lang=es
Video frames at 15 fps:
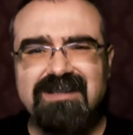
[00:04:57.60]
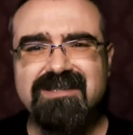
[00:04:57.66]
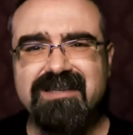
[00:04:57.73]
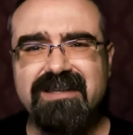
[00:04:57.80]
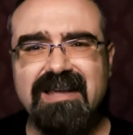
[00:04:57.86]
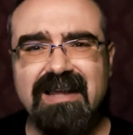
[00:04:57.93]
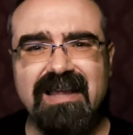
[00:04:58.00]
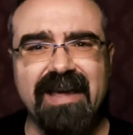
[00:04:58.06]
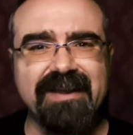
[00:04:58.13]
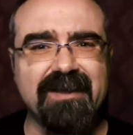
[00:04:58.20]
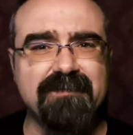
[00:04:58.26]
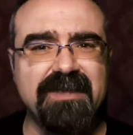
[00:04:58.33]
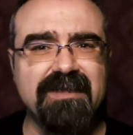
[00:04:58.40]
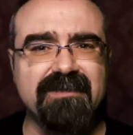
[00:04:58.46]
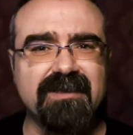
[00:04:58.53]
sería la
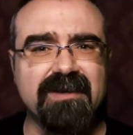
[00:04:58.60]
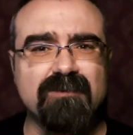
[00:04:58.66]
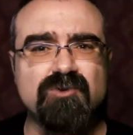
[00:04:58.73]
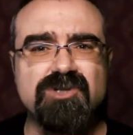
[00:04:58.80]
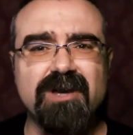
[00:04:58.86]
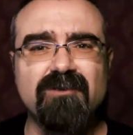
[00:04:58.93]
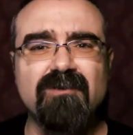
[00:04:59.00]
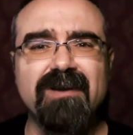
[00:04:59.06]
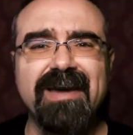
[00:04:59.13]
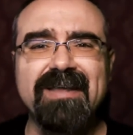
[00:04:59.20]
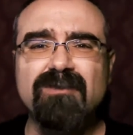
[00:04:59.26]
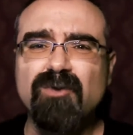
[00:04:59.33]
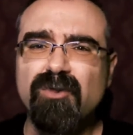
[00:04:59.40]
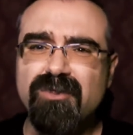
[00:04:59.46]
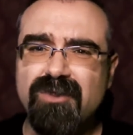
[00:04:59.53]
herramienta que usaron
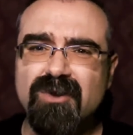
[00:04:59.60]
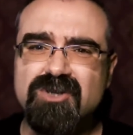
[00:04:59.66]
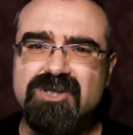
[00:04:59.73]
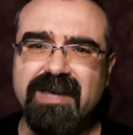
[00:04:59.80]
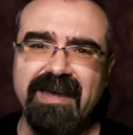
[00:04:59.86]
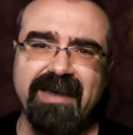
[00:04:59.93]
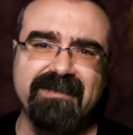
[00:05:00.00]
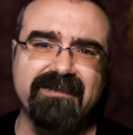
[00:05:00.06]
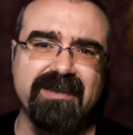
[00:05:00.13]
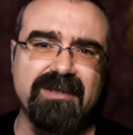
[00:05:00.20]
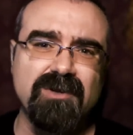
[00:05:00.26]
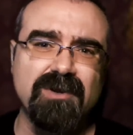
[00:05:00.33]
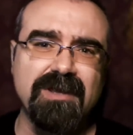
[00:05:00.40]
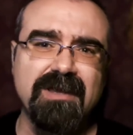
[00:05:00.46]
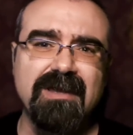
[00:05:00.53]
estos dioses
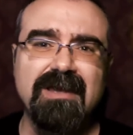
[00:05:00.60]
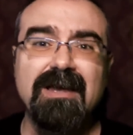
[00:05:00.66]
exteriores